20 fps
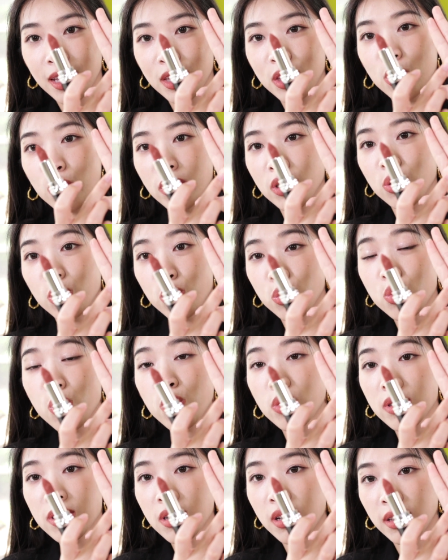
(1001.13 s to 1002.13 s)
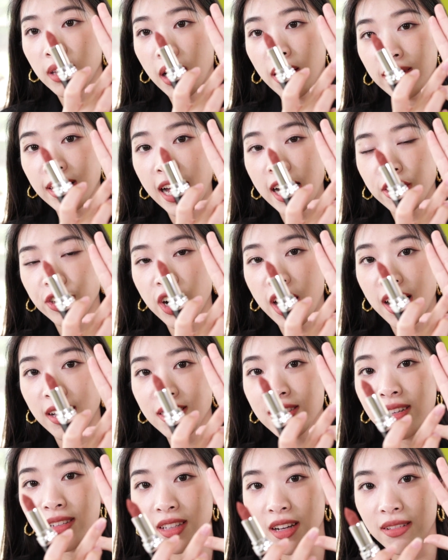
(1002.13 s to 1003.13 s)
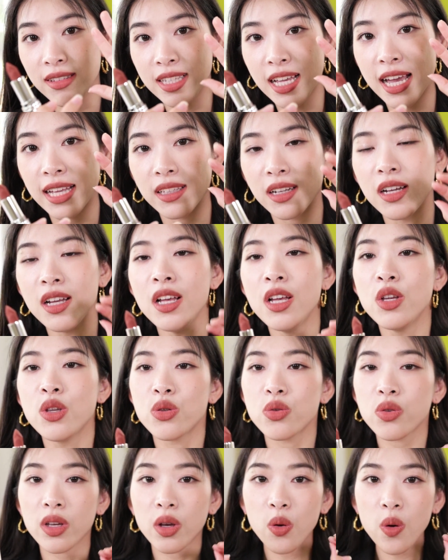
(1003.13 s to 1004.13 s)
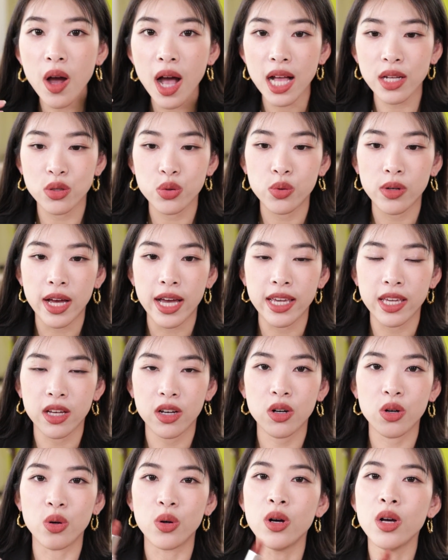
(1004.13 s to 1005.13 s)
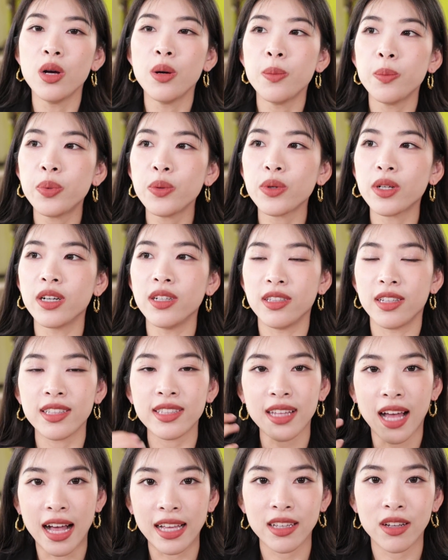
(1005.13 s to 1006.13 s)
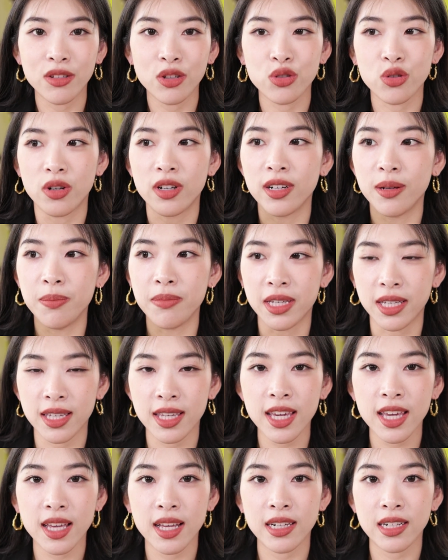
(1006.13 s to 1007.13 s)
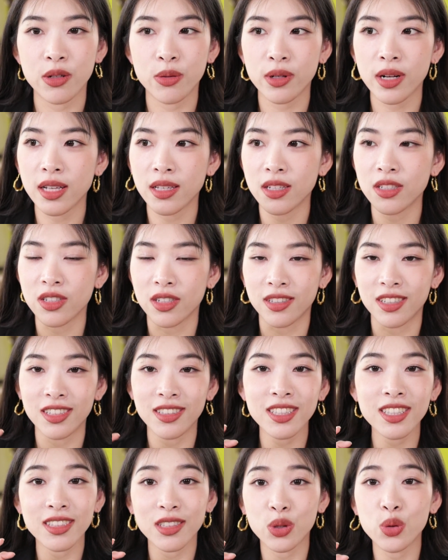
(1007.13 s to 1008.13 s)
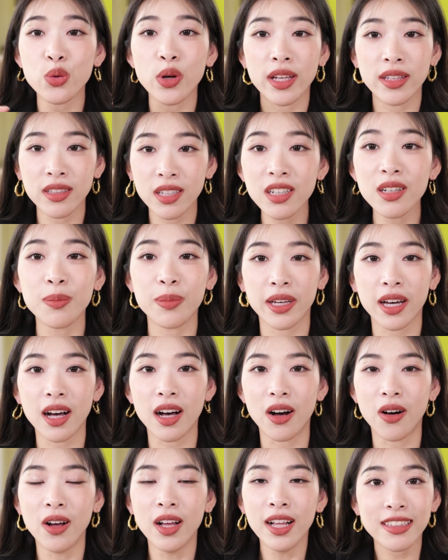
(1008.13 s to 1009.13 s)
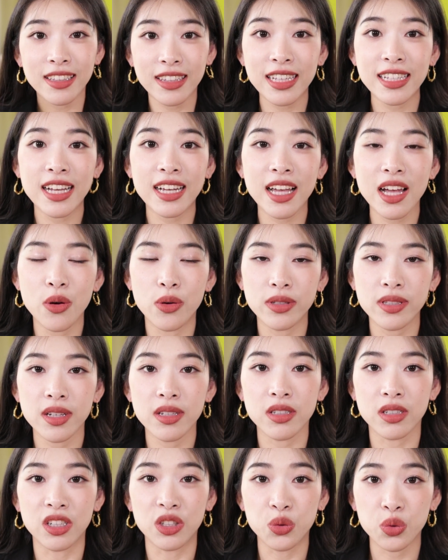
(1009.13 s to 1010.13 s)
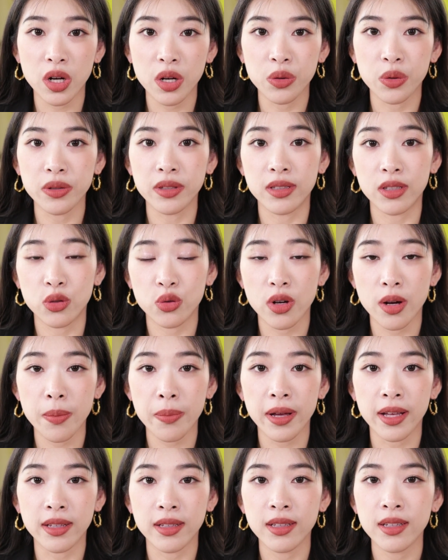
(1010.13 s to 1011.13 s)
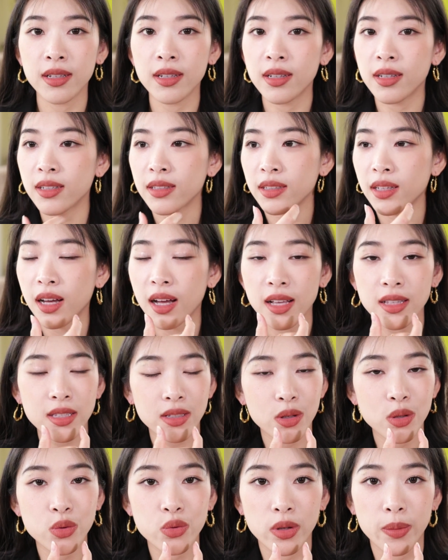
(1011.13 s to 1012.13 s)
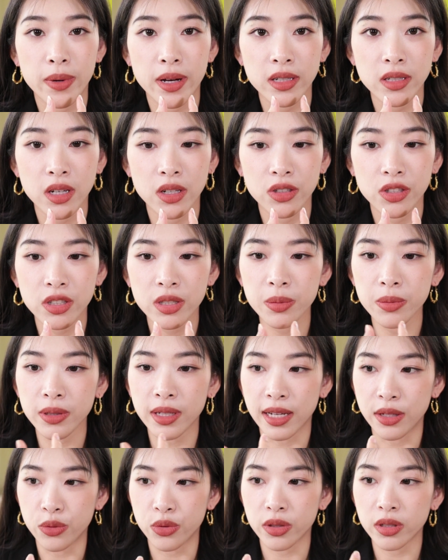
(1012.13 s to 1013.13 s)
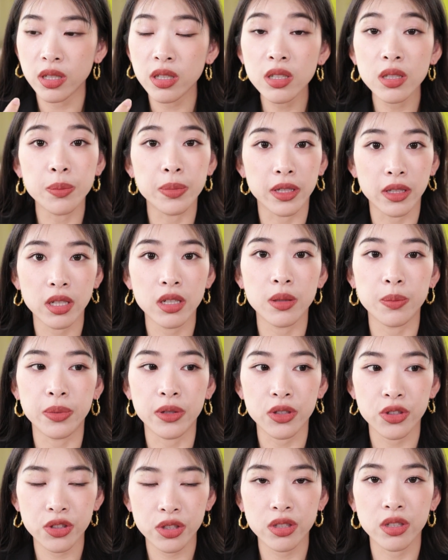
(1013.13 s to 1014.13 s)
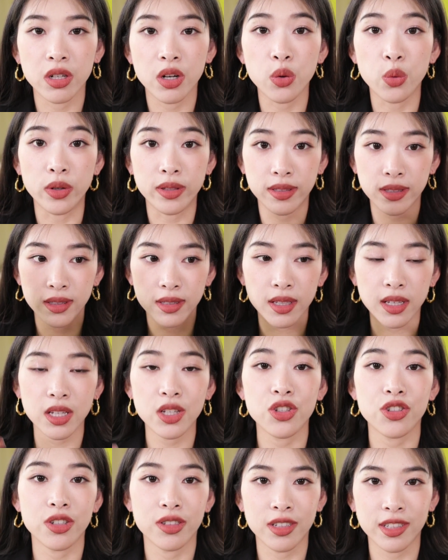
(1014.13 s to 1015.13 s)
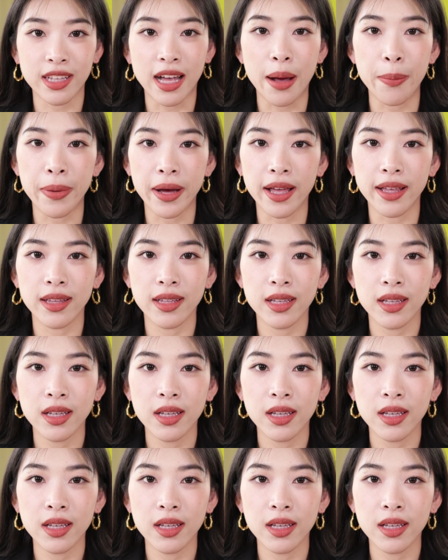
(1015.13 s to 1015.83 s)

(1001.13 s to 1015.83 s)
有那种棕色调、奶茶色调在的，所以画出来以后不可能达到那种很明艳，会让你整个人气色突然特别好。但大家看我现在整个妆容以及装扮，它在我嘴巴上是不是感觉特别特别适合我今天一身的打扮？